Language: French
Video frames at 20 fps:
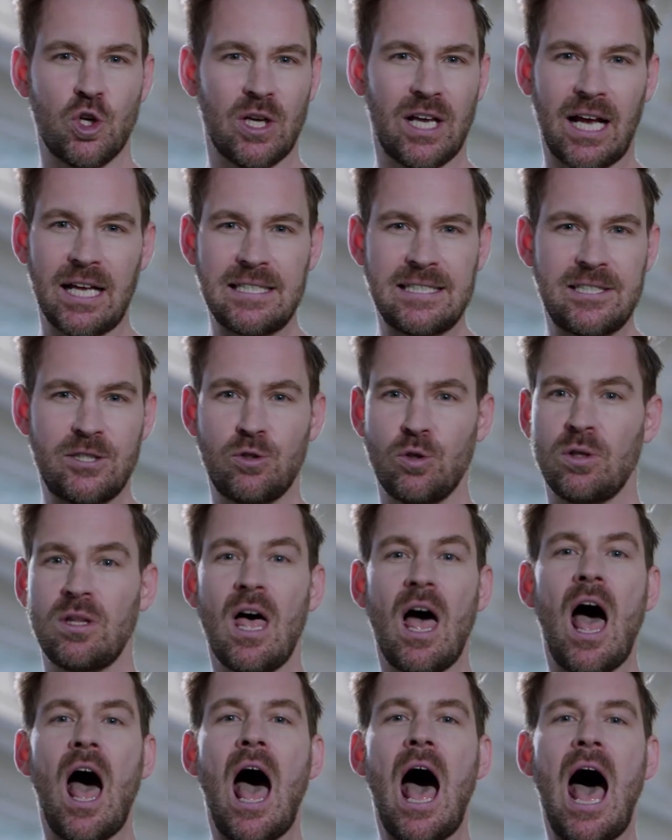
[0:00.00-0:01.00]
de gratitude
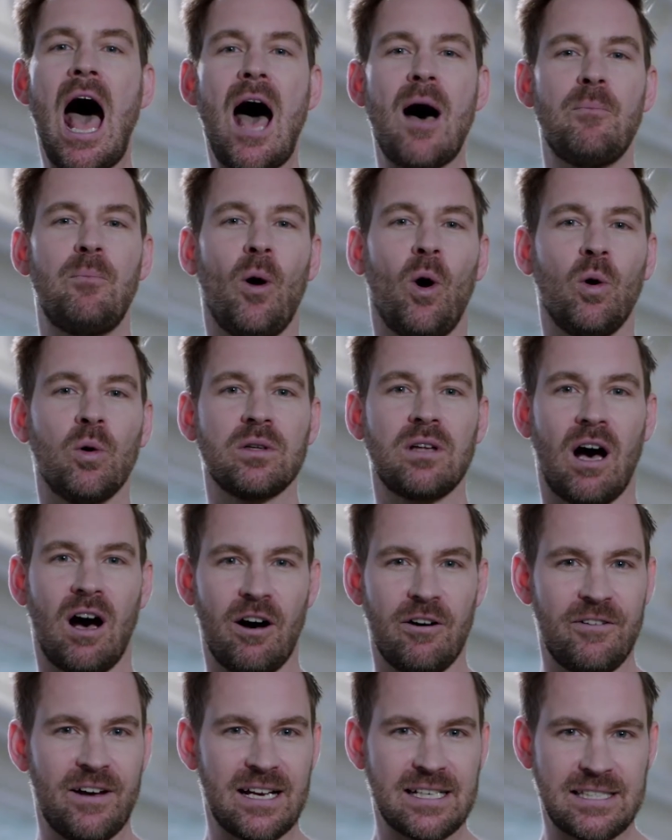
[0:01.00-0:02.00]
abondent
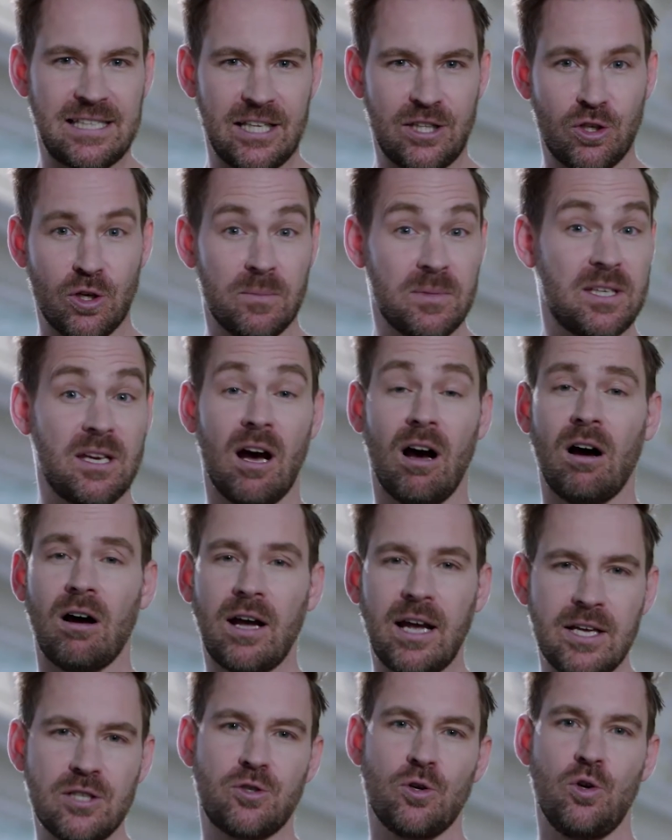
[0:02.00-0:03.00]
envers cet homme qui a
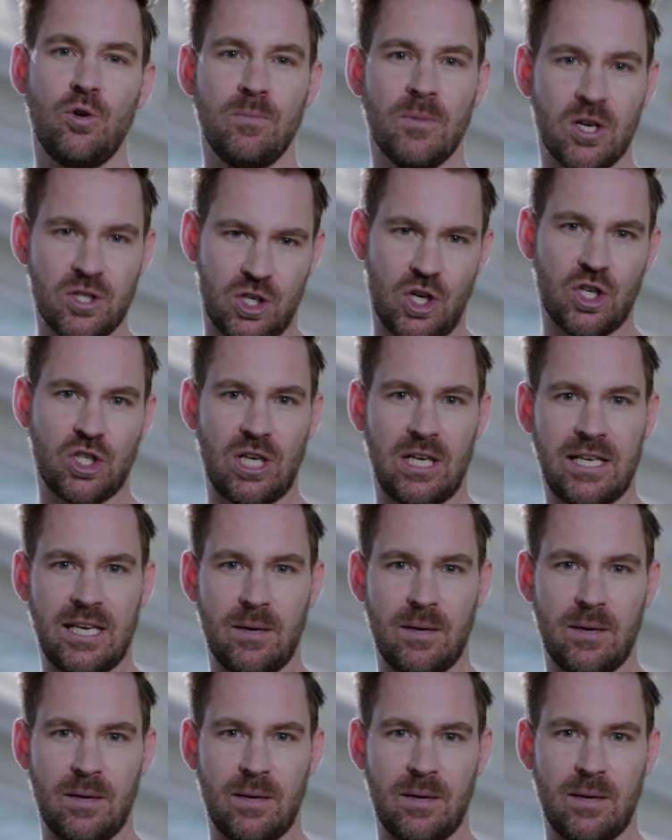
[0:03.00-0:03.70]
résolument changé le